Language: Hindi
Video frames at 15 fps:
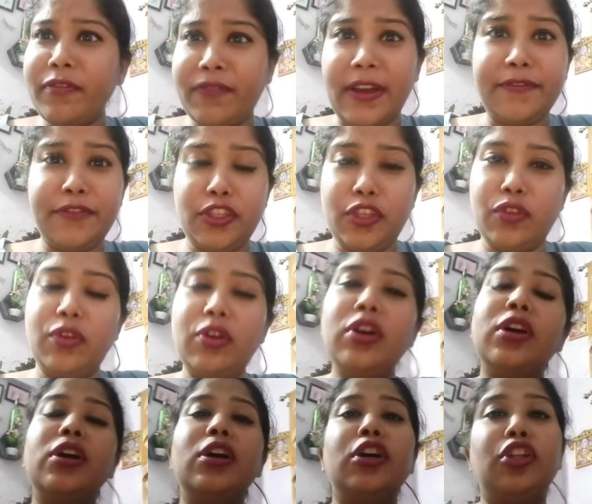फाइव ज़ीरो
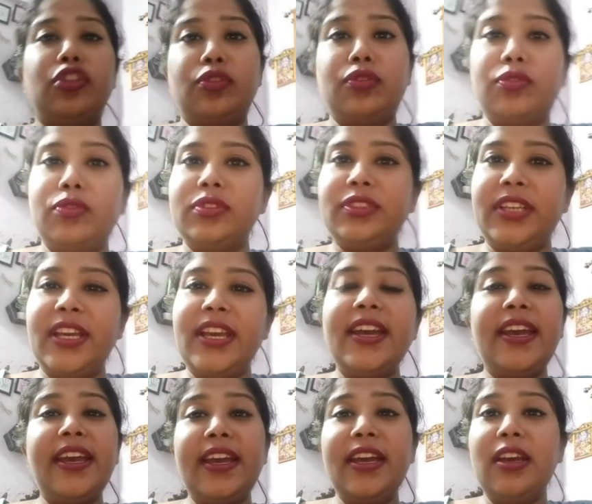तो ये
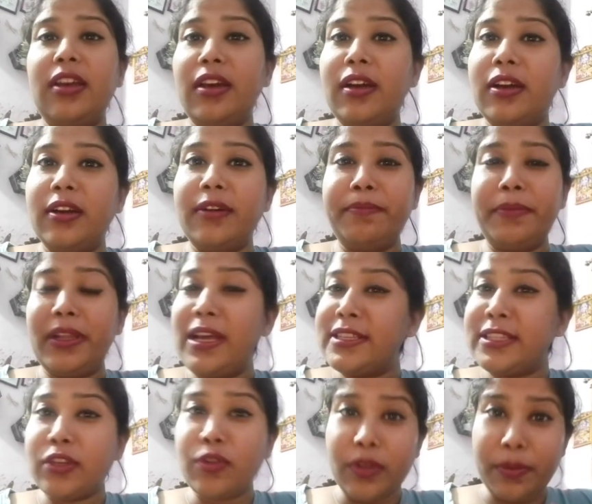है आ, मैं
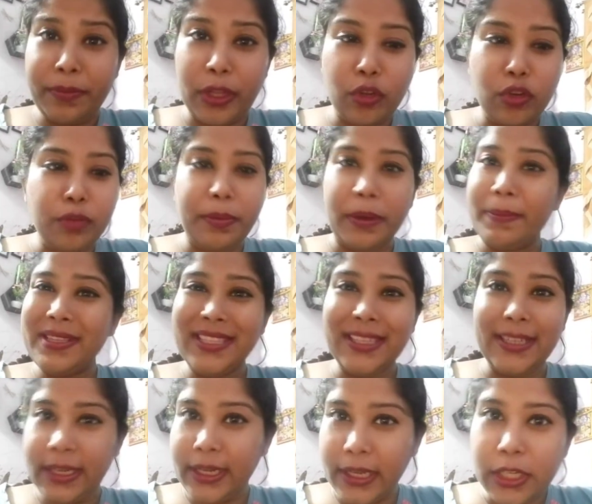ऐसा कोई मेरे को
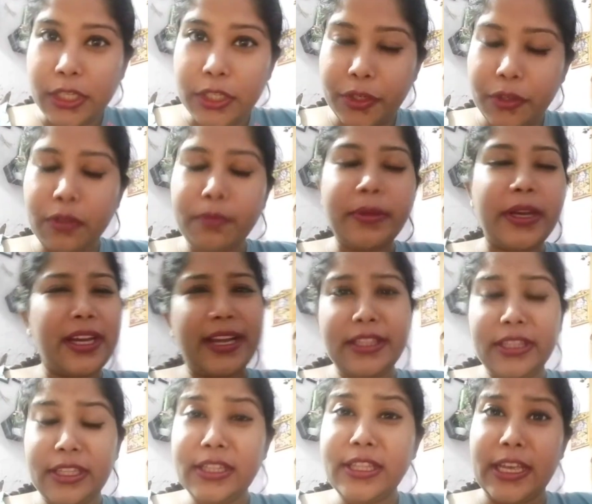पब्लिसिटी नहीं कर रही हूँ मैं गई
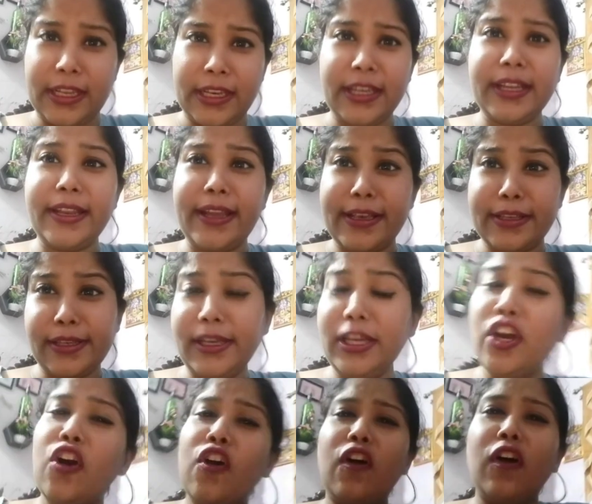थी देखने के लिए ऐसे ही
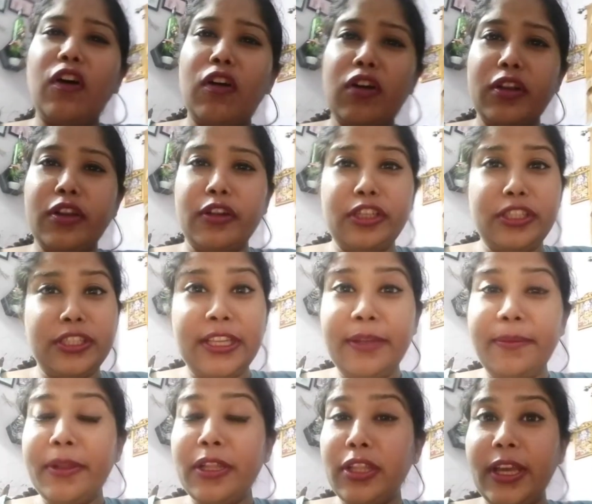और इसके
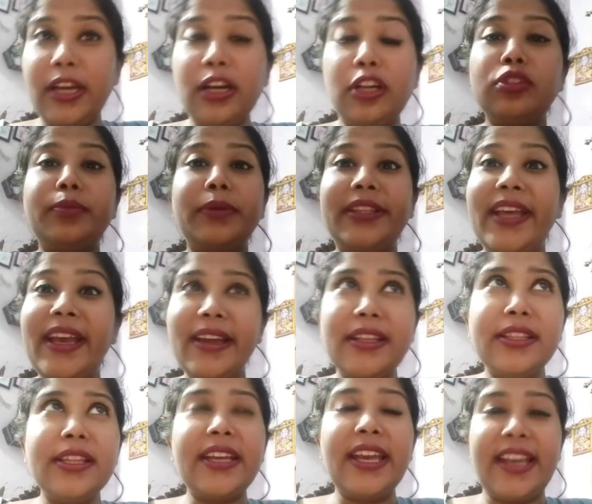लिए मैंने देखा तो मैं देख
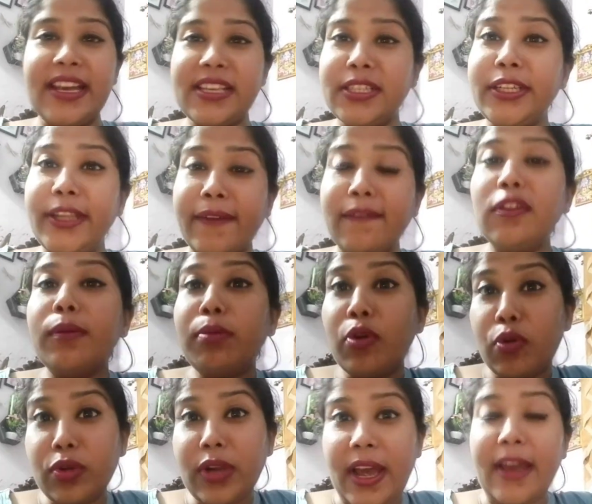रही थी कि कैसा डेवलप
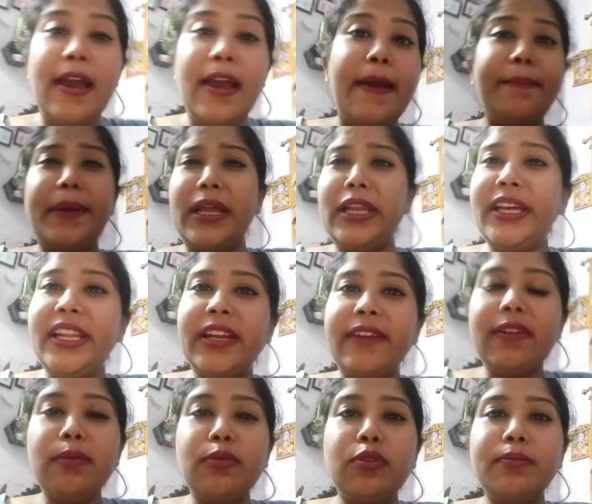हो रहा है पहले ये
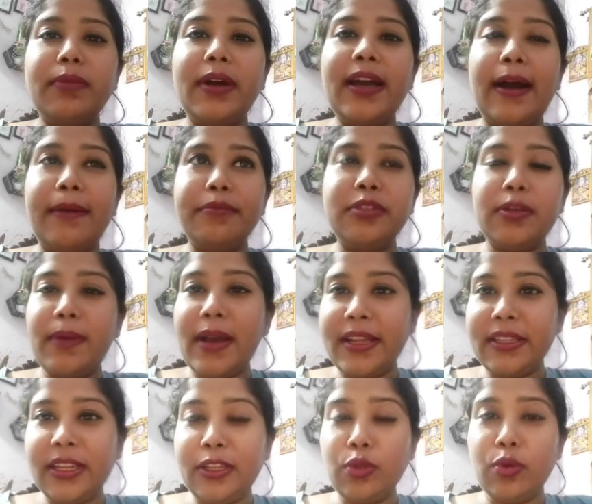नवी मुंबई हम जब आए
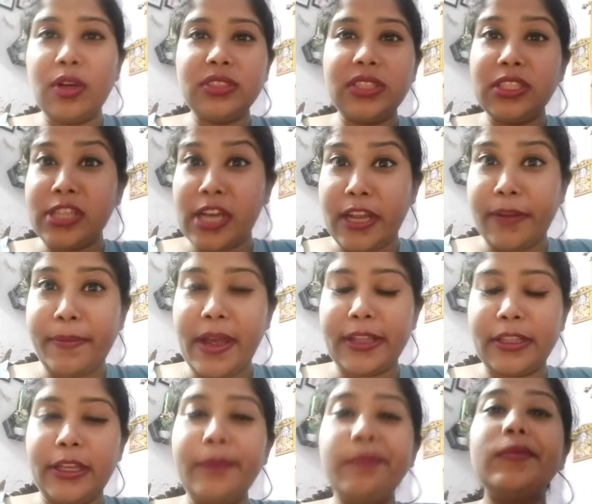थे 2004 में आए
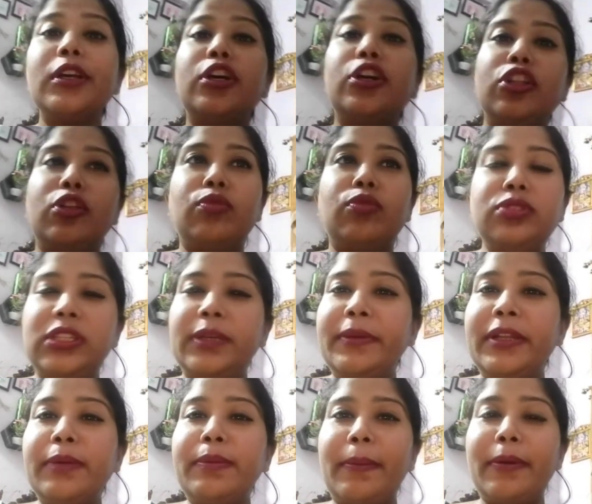थे तो उस
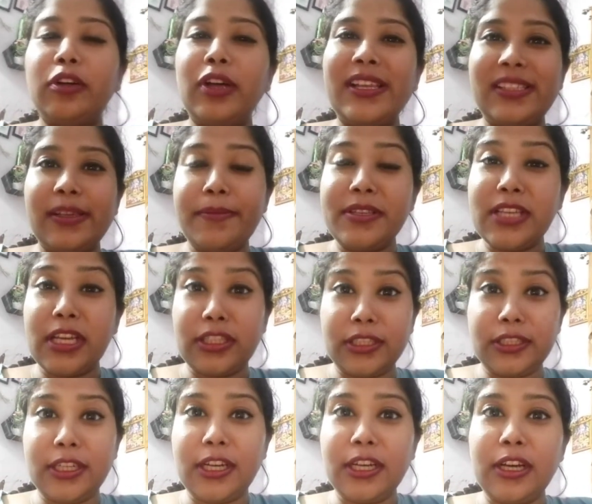समय ना पापा को एस आता
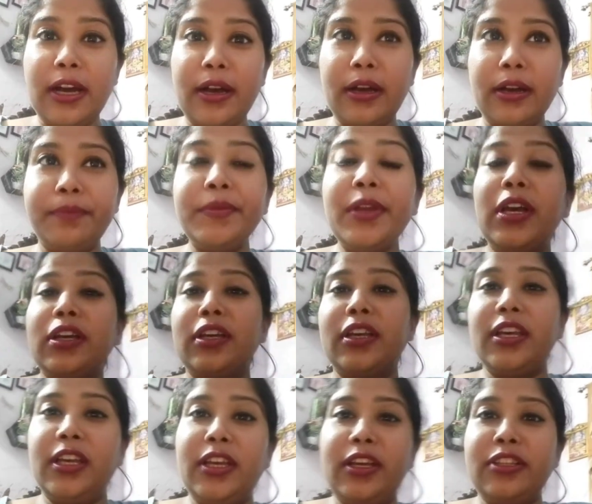था हाँ
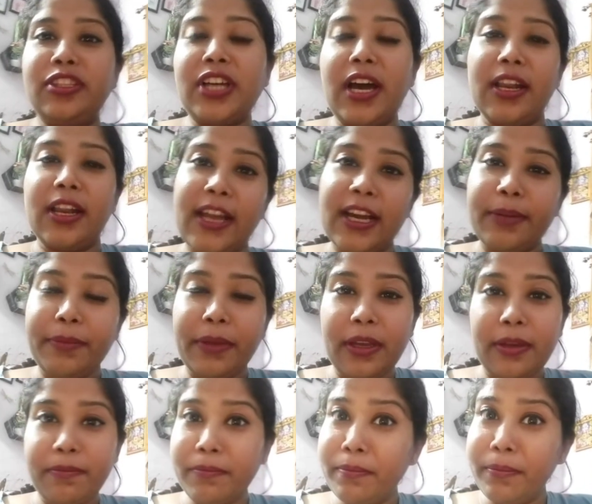कि चार लाख
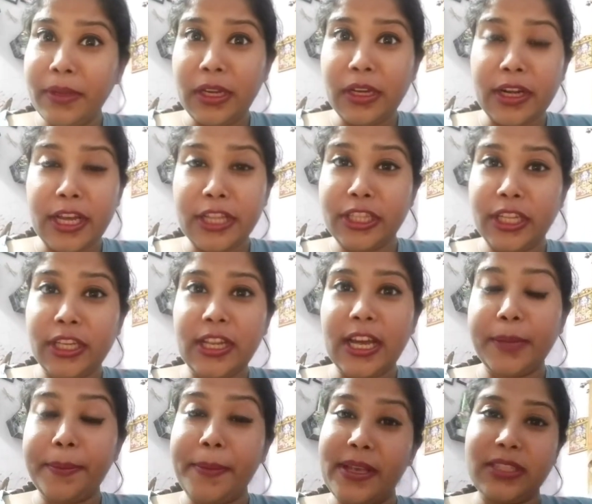में मिल रहा है तीन
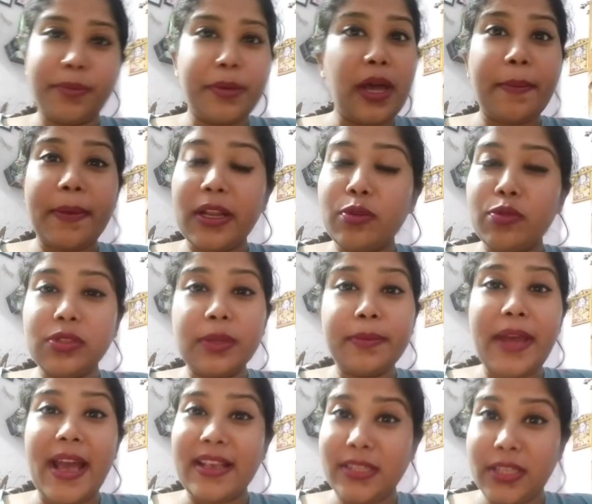लाख में ऐसा बट हमारा उस
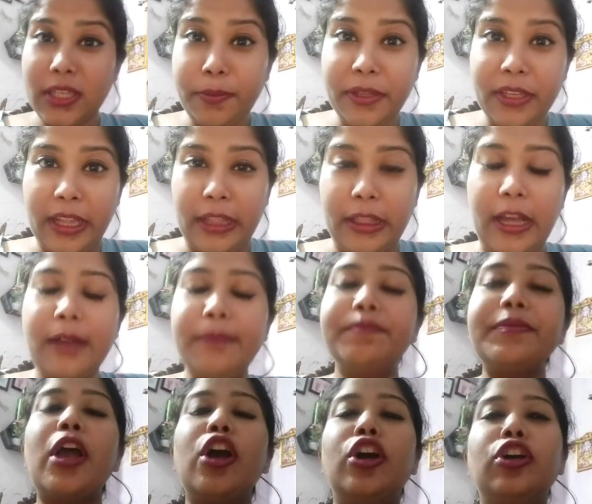समय हैसियत भी नहीं था
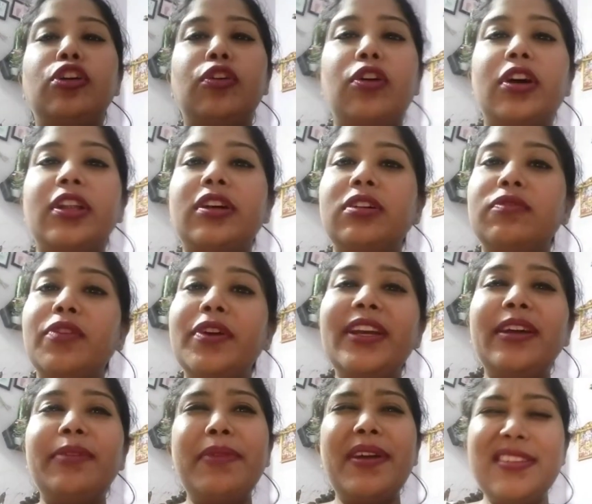और
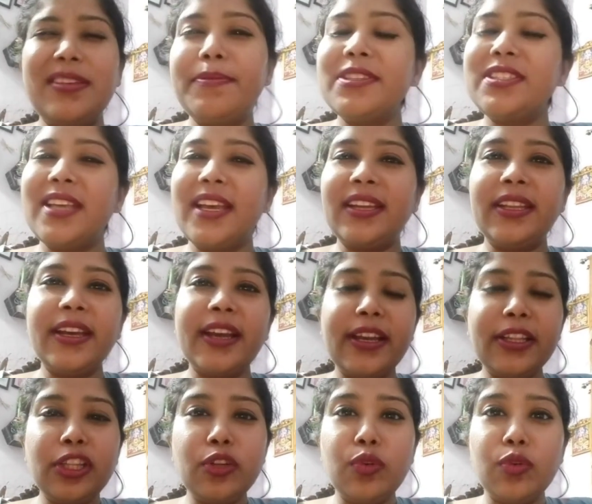वही मैं ऐसी बस देखने
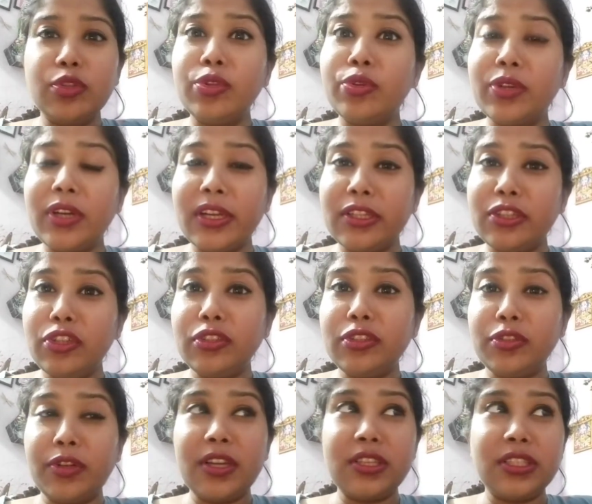गई थी गो थ्रू कर रही थी और
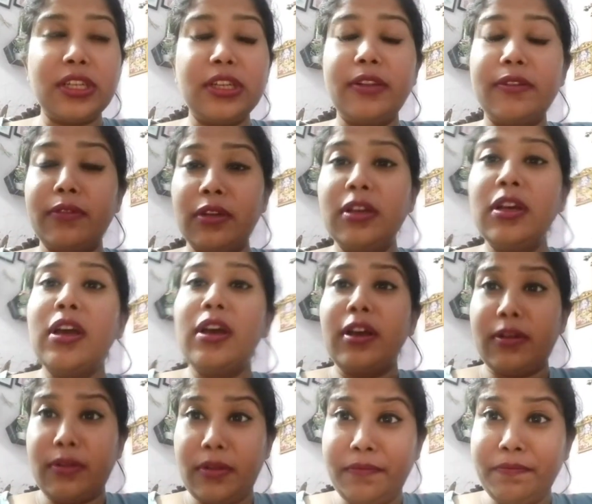थोड़ा सा
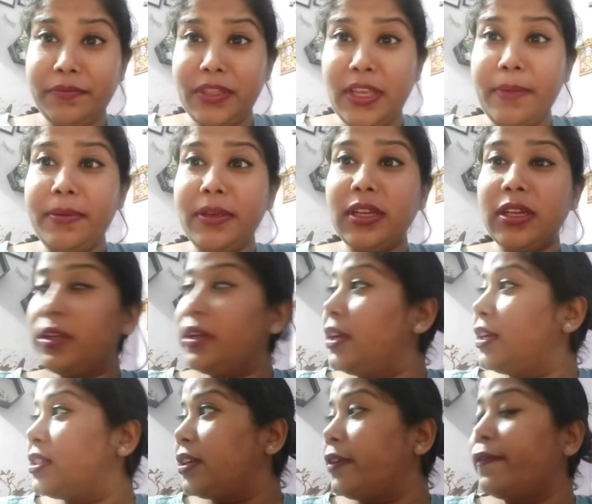ये भी कर,
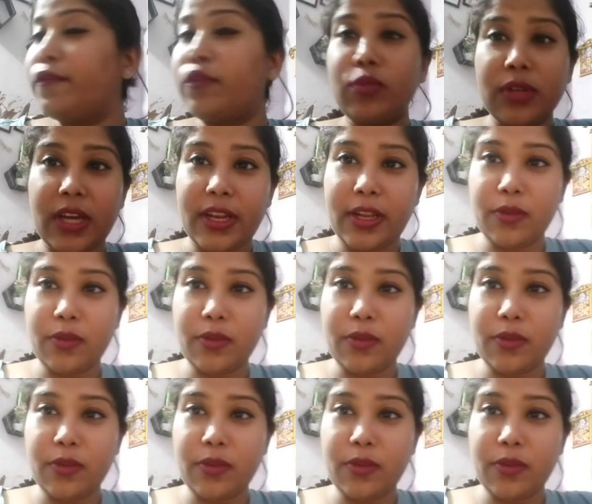एक सेकेंड फ़ोन आ रहा है